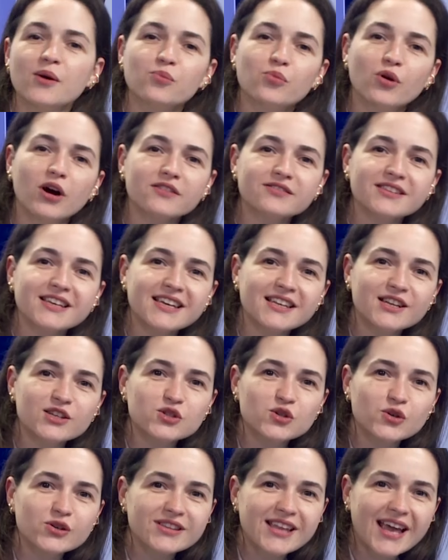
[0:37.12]
Bu hafta yine
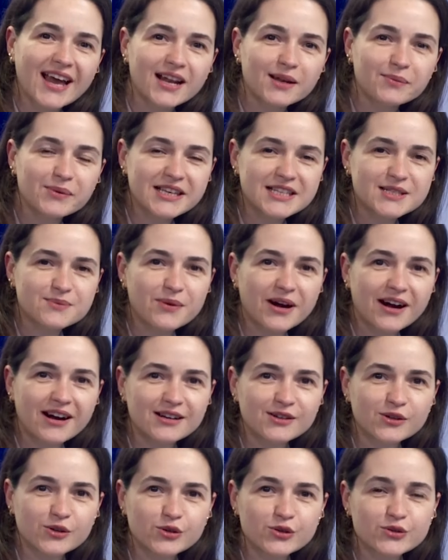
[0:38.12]
çok değerli bir ismi
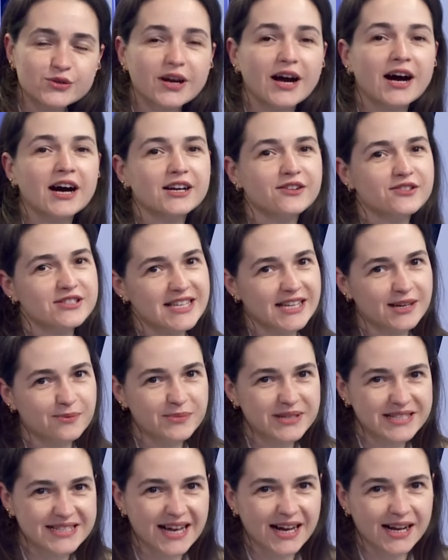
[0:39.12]
ağırlıyoruz. Arif Serin
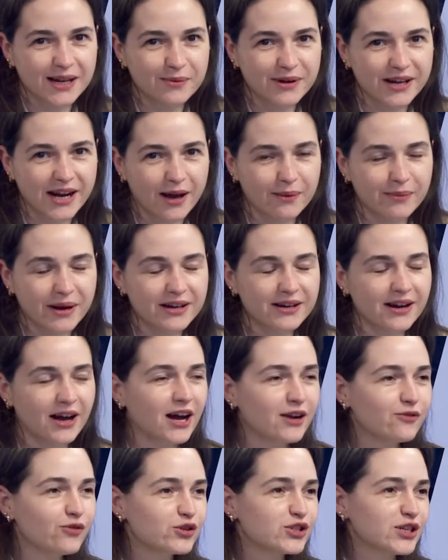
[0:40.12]
bizlerle beraber.
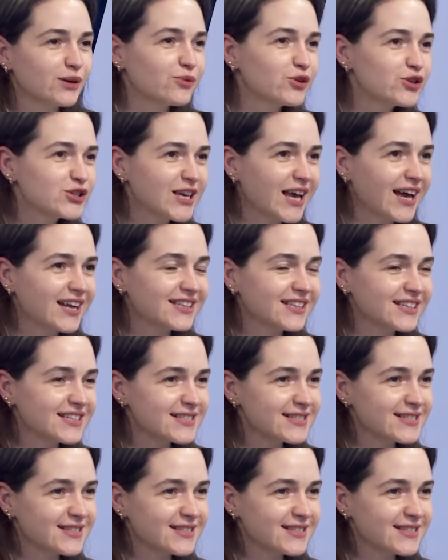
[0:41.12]
Arif Hocam hoş geldiniz.